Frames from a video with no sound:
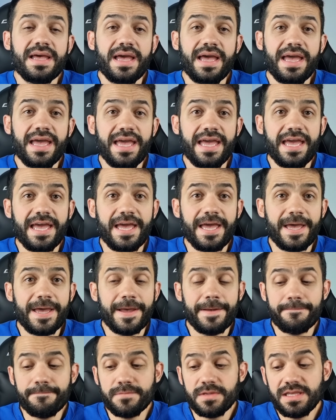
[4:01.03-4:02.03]

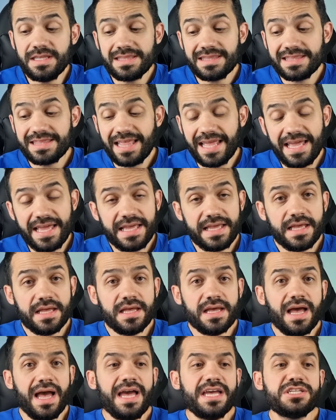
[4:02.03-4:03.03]
É, e tem
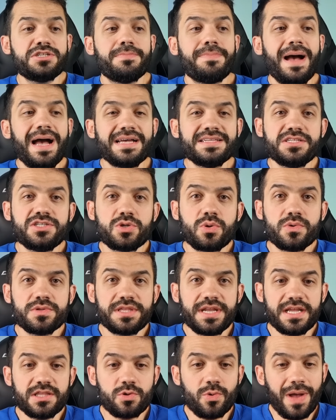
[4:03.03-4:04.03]
as bases
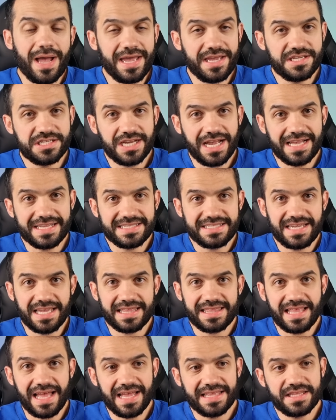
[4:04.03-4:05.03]
contratuais
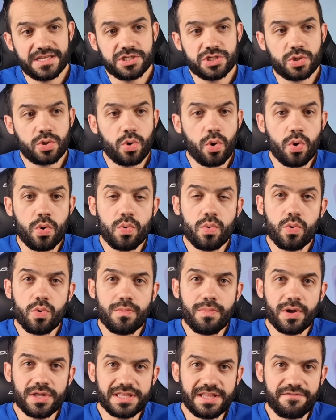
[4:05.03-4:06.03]
acertadas com o
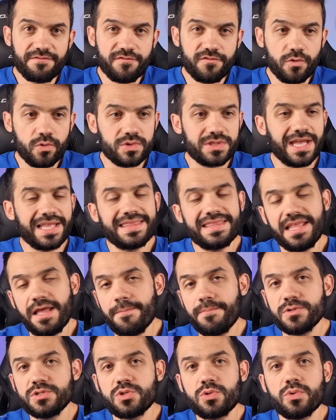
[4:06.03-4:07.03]
Botafogo, tá?
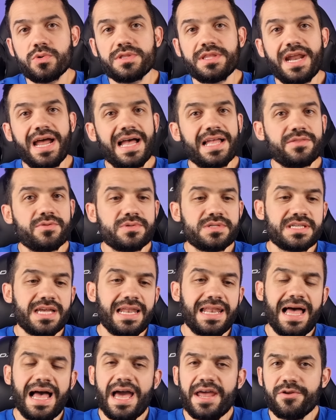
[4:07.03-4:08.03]
Tempo de contrato,
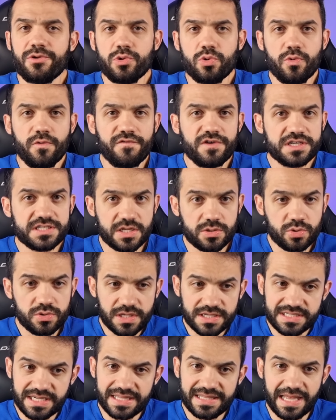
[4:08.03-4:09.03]
salário, luvas, está
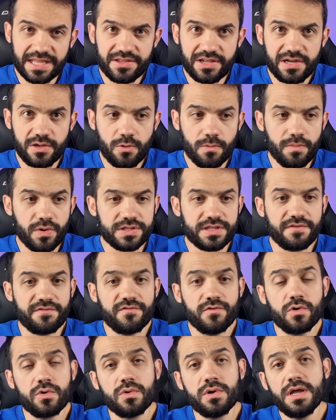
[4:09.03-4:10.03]
tudo acertado ali com o
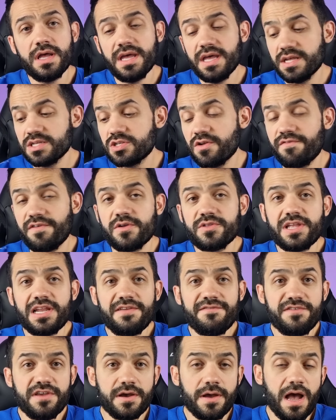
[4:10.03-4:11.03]
Botafogo. Só falta
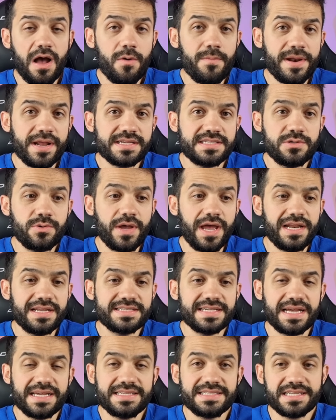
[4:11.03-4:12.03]
ele vir ao Brasil
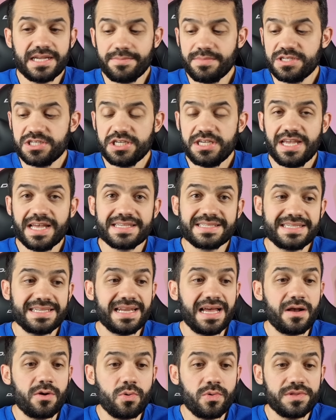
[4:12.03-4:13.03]
realizar exames e
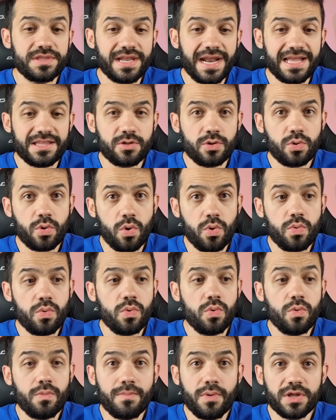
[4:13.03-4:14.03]
assinar contrato
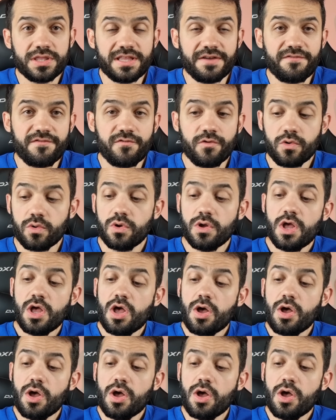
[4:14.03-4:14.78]
com o Botafogo.